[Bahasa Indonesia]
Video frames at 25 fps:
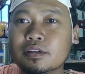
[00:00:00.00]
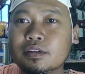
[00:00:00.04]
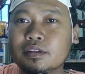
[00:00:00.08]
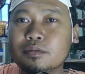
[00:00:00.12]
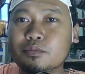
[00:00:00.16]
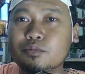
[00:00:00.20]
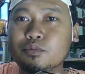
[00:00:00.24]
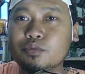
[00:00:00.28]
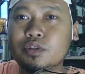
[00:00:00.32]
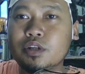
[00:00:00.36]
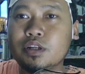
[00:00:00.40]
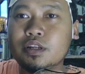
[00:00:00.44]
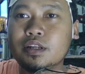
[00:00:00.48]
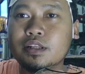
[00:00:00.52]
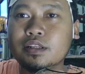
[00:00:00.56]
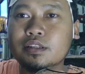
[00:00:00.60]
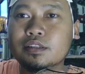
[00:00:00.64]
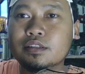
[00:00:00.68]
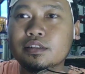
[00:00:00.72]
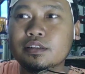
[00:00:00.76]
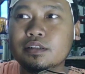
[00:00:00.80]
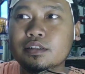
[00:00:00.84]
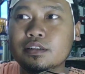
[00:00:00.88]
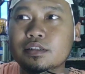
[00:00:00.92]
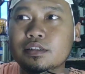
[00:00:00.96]
kemudian
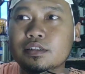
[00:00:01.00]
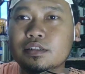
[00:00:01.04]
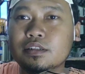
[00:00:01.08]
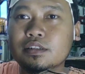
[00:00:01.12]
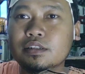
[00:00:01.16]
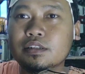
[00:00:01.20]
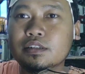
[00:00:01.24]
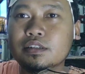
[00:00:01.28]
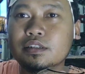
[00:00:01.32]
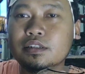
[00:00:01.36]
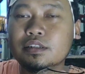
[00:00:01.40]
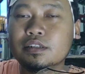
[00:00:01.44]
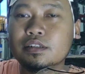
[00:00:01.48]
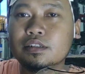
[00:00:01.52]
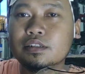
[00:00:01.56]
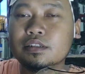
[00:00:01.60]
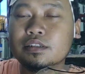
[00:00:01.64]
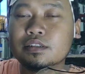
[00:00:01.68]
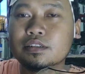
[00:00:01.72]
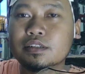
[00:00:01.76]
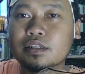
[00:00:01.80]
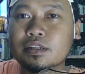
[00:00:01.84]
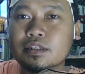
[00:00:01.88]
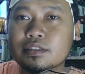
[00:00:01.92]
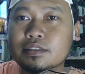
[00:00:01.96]
nanti
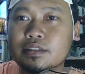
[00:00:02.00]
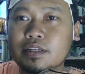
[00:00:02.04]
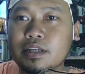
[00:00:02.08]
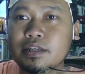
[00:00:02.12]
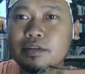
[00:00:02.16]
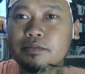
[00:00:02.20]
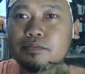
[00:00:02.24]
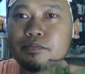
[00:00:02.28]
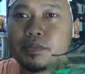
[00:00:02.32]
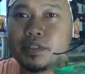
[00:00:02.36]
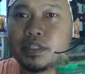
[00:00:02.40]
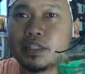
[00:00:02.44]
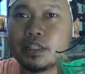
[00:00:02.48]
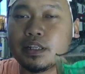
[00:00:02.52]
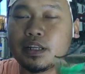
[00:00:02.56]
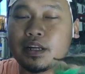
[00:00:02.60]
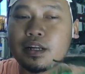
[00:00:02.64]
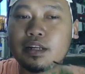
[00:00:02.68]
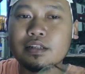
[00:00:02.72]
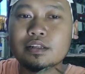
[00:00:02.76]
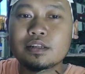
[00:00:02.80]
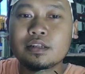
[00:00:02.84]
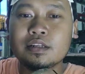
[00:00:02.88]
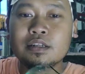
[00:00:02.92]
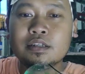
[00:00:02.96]
selesai
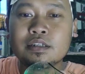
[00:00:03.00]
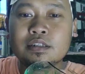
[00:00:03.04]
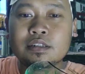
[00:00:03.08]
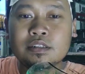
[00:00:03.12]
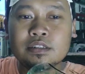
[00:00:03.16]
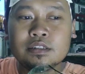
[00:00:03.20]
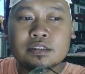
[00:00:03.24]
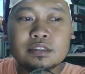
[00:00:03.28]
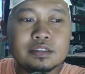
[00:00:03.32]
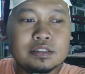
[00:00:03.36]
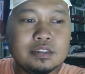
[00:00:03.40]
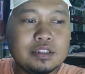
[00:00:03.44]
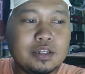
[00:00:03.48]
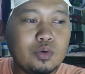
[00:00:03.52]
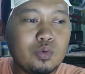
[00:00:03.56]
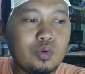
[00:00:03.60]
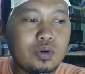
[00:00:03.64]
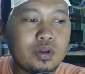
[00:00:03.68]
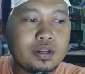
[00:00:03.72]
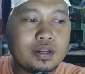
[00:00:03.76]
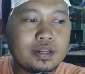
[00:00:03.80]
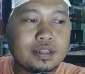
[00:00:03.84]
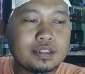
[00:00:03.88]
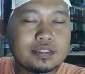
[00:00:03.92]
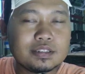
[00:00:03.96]
penyinaran dia
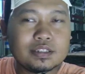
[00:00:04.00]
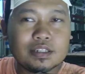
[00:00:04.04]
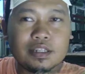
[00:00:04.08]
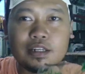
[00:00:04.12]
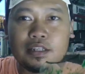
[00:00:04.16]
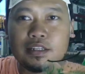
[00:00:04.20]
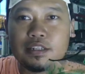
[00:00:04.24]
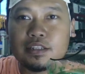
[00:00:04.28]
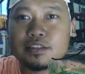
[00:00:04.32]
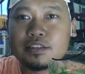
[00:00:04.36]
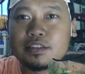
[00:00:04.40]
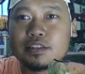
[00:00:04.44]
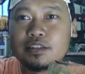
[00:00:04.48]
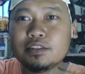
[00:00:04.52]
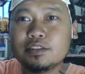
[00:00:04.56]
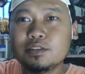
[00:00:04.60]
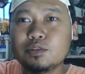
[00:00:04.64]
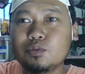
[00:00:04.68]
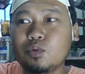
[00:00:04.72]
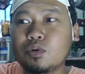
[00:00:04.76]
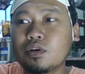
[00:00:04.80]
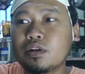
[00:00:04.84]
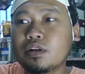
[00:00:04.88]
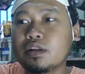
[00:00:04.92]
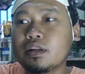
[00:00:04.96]
warna screennya
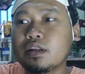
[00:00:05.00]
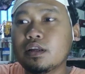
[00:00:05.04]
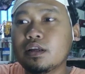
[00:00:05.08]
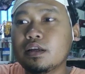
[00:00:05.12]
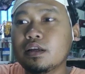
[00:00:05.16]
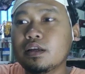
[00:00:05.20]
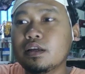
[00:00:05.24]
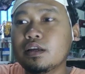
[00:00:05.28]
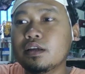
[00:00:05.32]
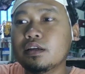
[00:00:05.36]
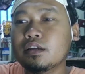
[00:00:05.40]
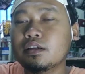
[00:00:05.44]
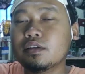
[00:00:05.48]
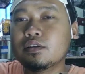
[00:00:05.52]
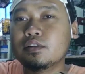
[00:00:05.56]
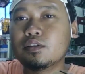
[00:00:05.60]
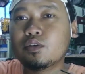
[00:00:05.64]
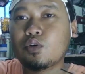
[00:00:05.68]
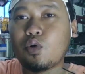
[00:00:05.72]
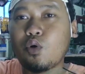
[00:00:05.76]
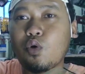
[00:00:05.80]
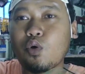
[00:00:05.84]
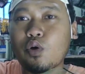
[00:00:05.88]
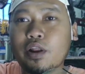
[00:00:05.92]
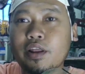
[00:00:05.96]
jadi warna
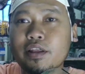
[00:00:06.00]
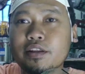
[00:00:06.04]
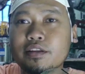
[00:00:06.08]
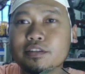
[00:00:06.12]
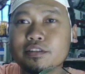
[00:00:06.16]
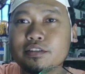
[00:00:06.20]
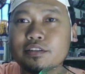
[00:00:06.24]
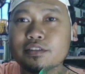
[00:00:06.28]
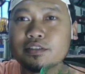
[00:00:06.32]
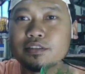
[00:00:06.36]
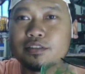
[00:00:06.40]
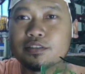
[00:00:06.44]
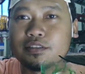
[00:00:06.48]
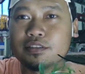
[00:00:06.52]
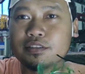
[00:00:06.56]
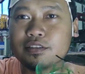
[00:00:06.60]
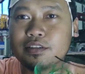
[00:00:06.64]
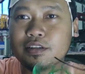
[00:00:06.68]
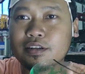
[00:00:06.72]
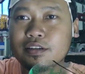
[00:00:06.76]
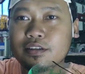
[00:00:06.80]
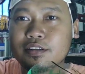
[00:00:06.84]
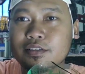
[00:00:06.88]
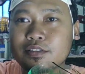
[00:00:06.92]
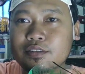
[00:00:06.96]
orange
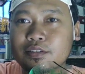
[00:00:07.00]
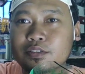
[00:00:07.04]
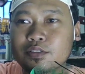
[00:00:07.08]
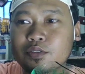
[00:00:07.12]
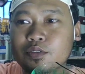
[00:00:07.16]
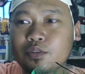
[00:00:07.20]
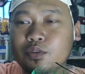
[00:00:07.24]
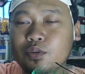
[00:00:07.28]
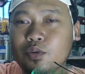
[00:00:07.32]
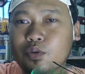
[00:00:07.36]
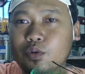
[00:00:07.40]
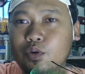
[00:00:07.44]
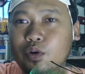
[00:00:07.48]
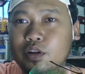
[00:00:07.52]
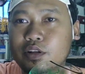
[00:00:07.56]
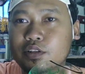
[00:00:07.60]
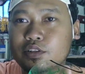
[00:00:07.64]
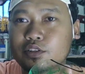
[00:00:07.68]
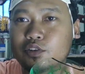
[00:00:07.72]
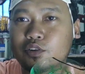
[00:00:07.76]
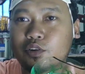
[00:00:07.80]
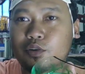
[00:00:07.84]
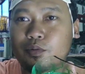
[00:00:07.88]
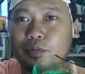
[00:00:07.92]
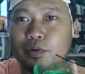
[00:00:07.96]
ya
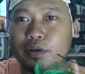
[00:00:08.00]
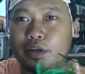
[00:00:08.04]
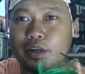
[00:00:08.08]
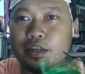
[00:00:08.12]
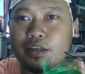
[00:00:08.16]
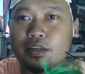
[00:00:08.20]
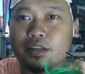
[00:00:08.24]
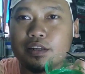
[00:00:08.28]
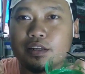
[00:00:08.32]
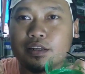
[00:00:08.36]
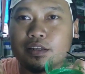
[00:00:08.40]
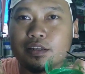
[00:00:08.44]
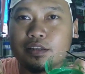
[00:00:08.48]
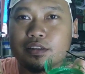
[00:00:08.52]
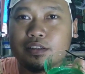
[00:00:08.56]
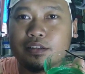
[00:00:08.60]
orange kalau pakai ini